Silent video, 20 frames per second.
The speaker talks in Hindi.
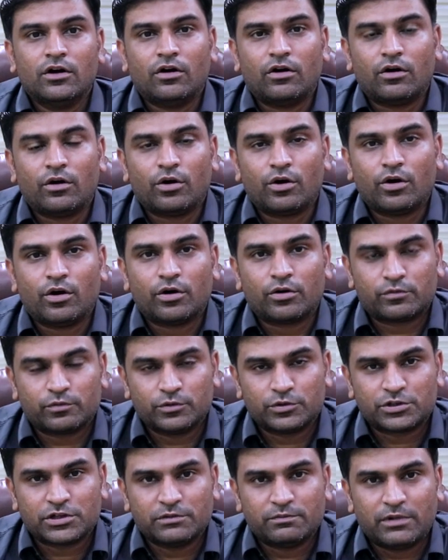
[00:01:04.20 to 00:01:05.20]

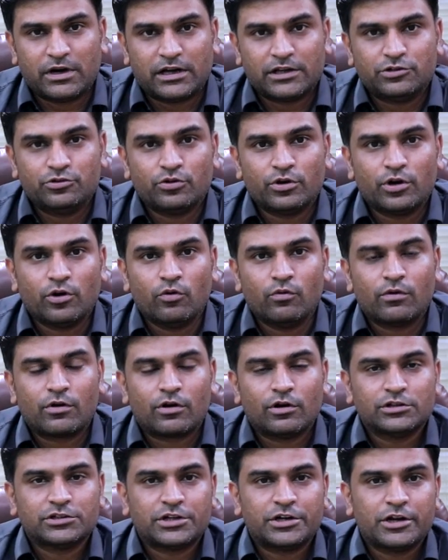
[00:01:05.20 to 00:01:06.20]
और उसके बाद जो है
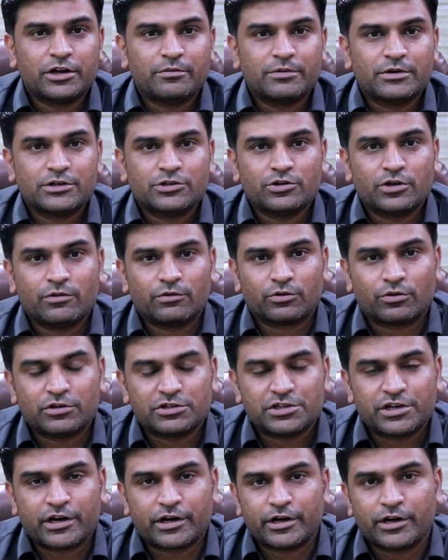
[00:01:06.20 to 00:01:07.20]
ओवरऑल सेंटीमेंट जो है वो
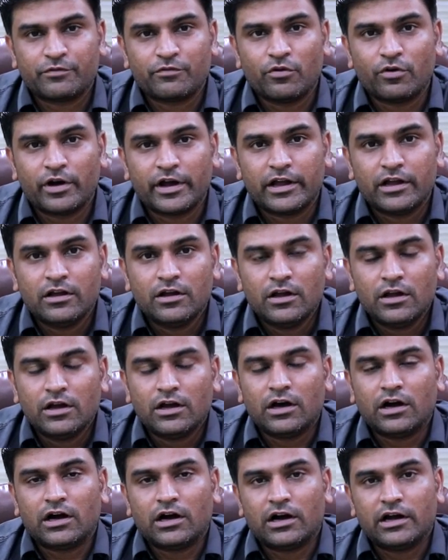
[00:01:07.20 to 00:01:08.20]
थोड़े से नेगेटिव हो गए
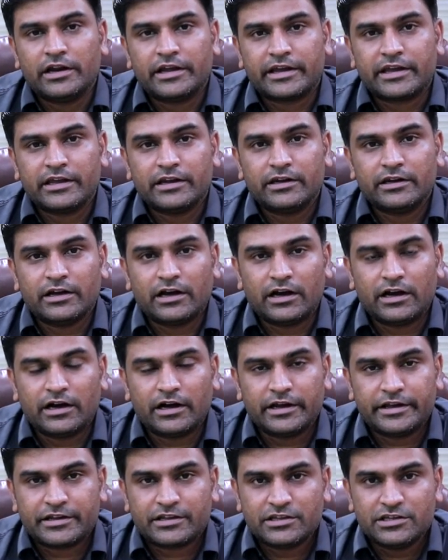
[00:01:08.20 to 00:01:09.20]
लेकिन
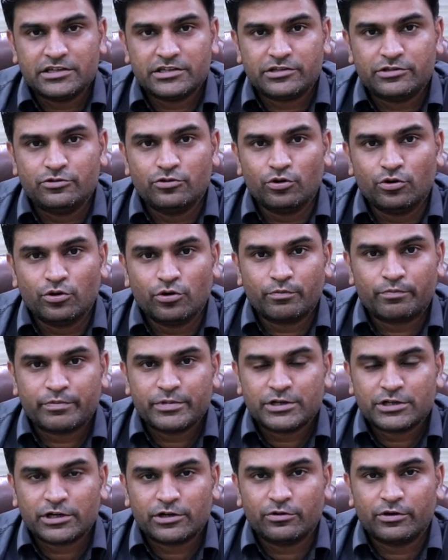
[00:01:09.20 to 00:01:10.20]
आ, एक चीज़ जो
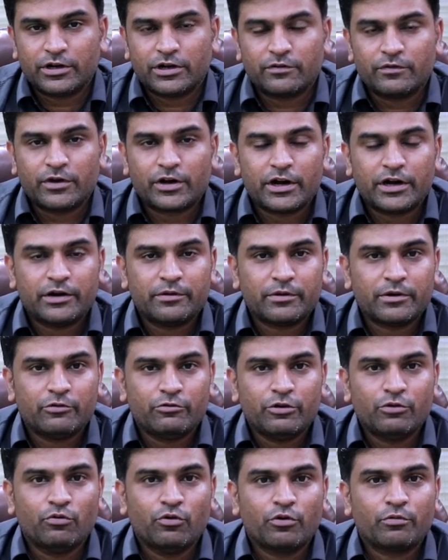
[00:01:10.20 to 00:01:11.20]
पीछे डूरिंग वीकेंड में
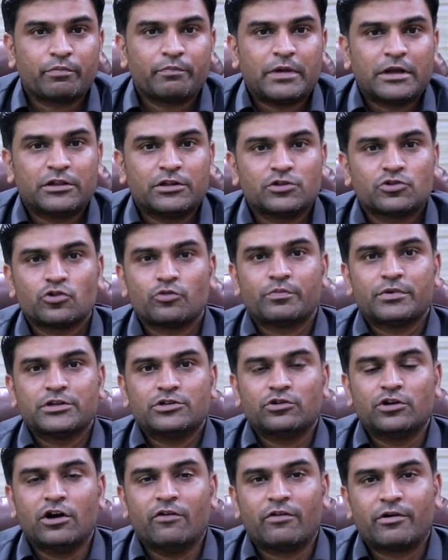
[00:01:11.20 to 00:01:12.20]
हुई वो पैंतीस
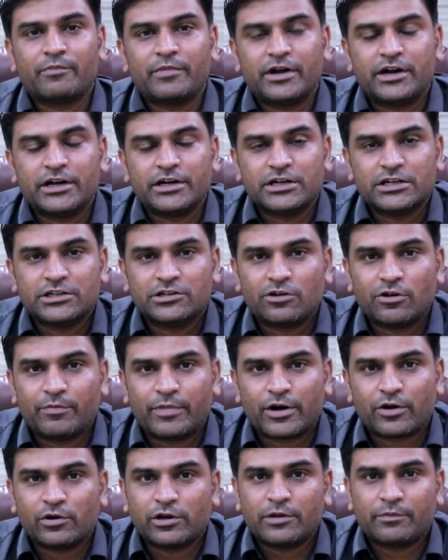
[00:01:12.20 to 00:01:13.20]
रुपये जो गवर्नमेंट ने डीजल
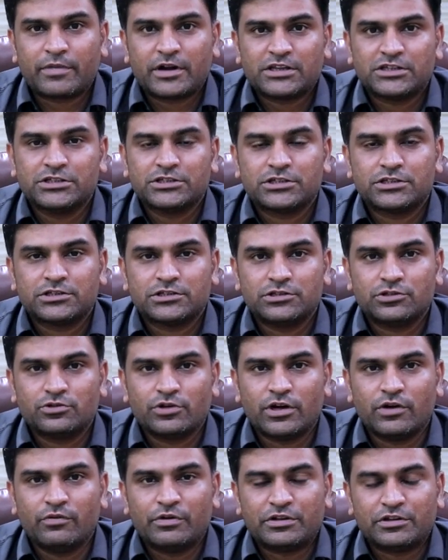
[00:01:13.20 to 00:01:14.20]
और पेट्रोल की प्राइसेस
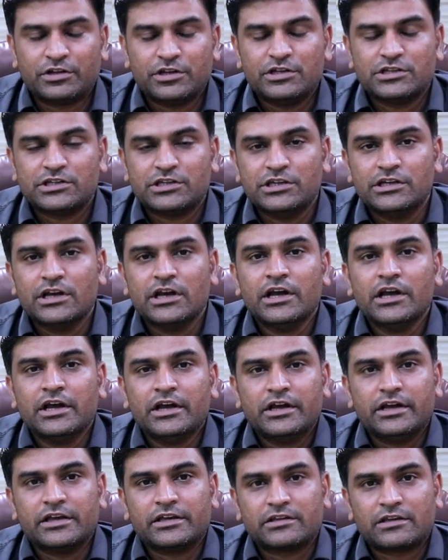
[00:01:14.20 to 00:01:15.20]
जो है वो इंक्रीज़ की
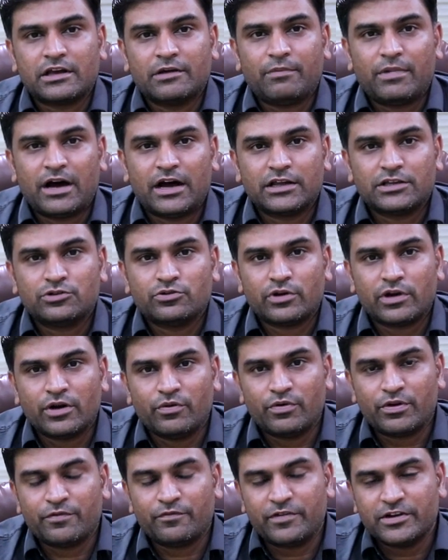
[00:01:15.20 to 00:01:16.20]
इसके बाद जो
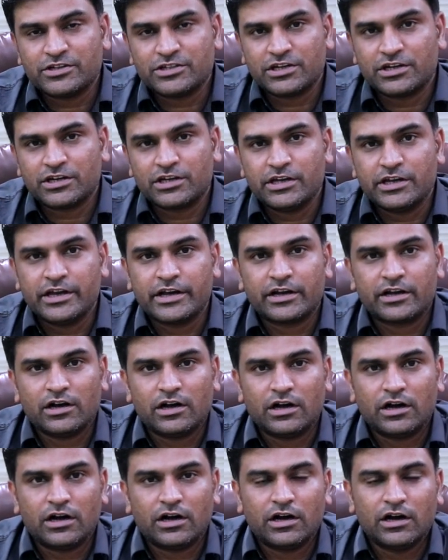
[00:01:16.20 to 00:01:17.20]
है वो इन्फ्लेशन की
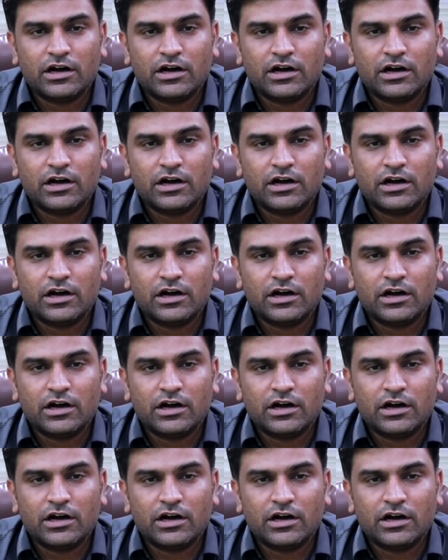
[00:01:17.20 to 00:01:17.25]
एक आ,